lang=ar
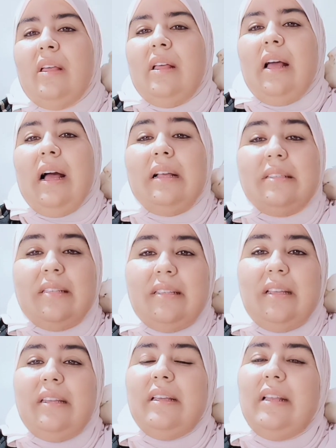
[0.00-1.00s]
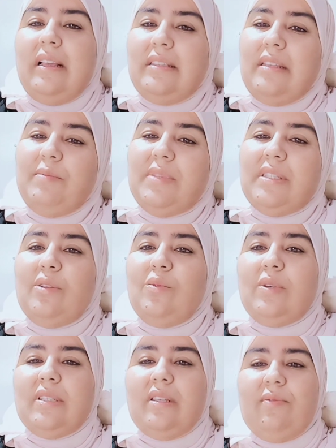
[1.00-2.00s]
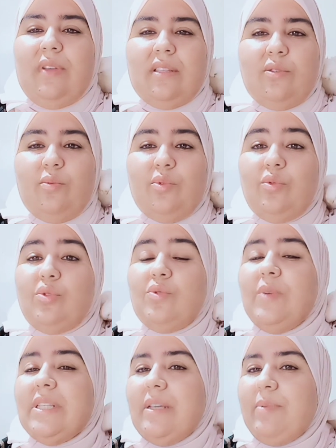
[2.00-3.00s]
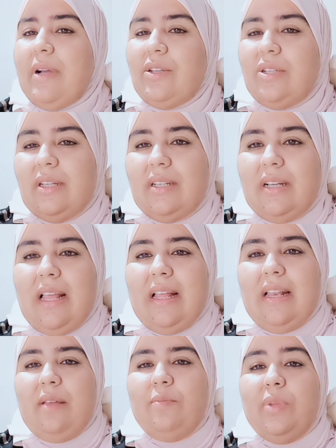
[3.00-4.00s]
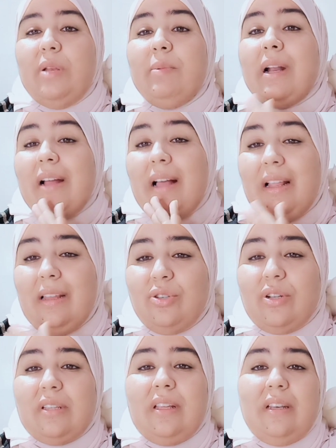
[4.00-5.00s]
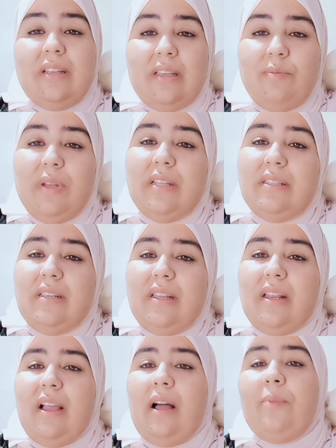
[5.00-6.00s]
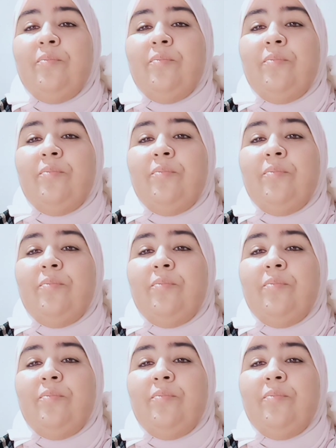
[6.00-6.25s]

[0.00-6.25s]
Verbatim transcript: خاصه الا اعتمدتي الوصفات بجوج ما تيبقاش عندك الالم بالمره على شرط انك ملي ديريها